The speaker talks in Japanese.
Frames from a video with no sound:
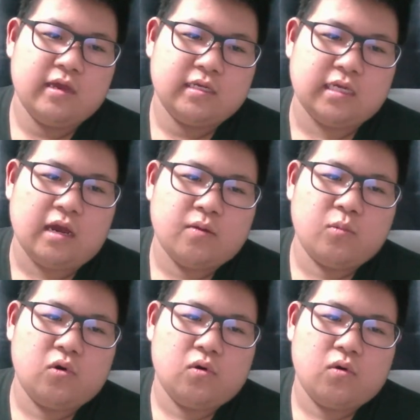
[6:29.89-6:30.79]
いや、
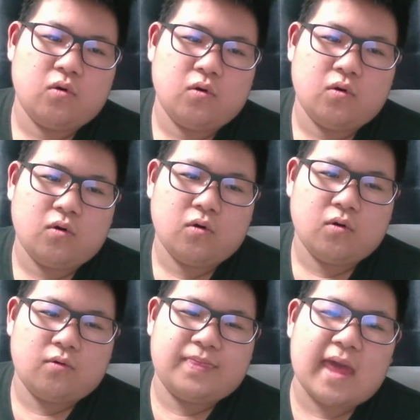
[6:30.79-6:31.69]

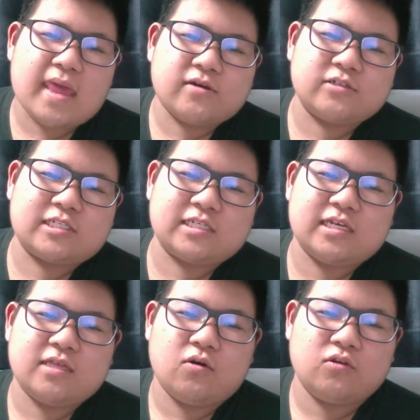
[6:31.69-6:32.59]
もう、七不思
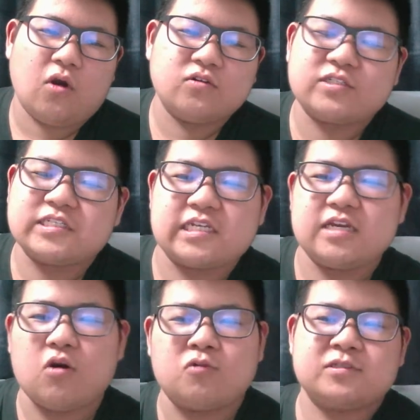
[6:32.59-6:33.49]
議の4不思議、
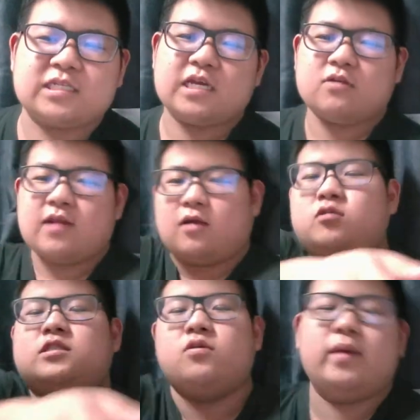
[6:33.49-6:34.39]
5不思議くらい
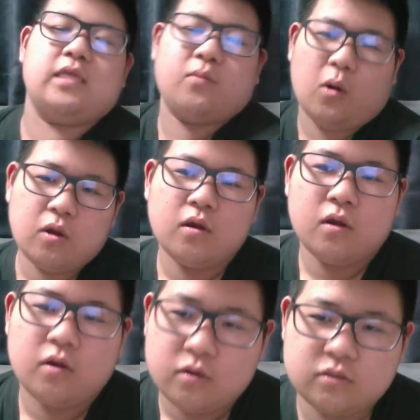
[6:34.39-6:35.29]
こいつで埋めてるもん。
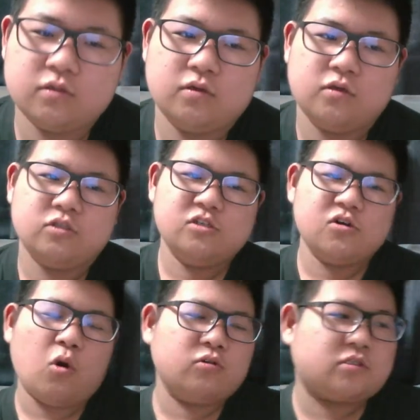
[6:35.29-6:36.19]
うん。湯
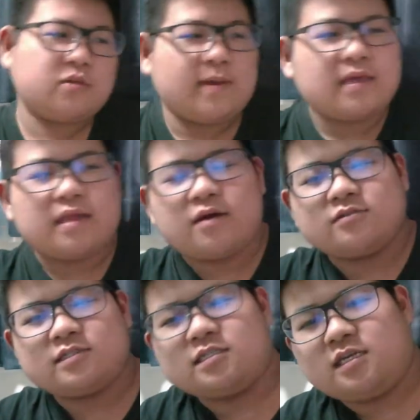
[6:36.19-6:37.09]
うつべ七
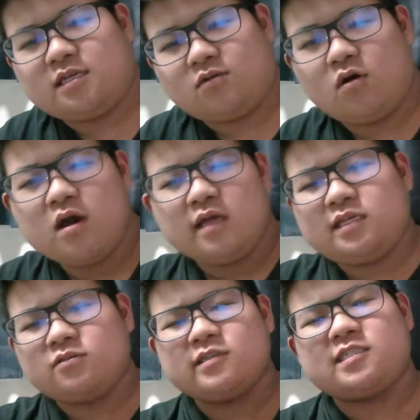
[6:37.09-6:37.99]
不思議の、
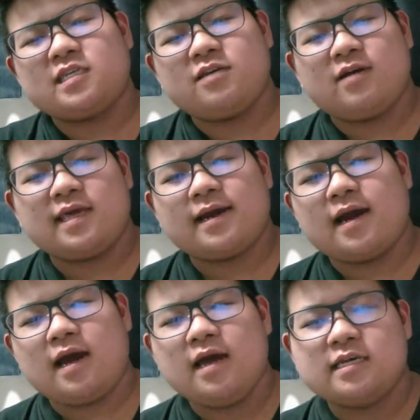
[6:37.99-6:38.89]
二不思議はなん
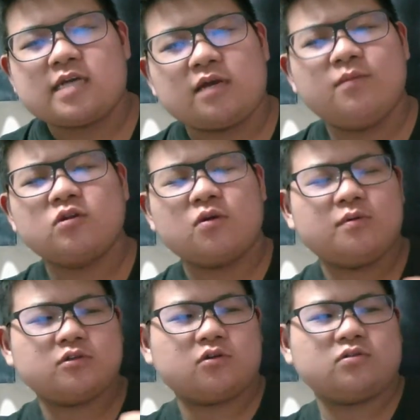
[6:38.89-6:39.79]
か、光元
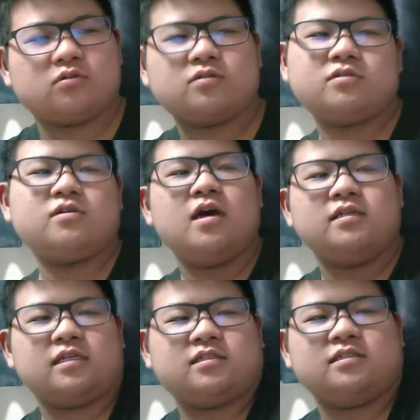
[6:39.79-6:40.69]
暴走族
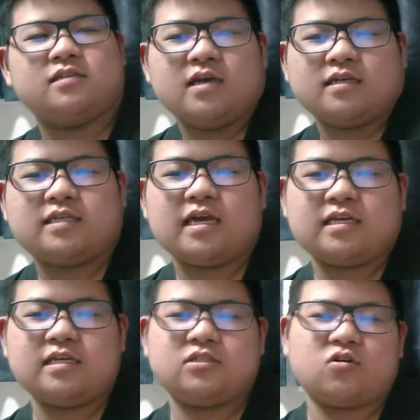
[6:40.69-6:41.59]
説、聖
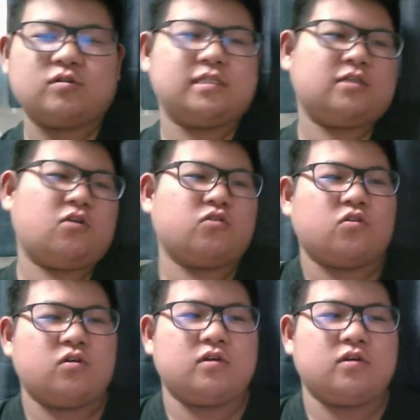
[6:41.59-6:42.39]
金超人共同、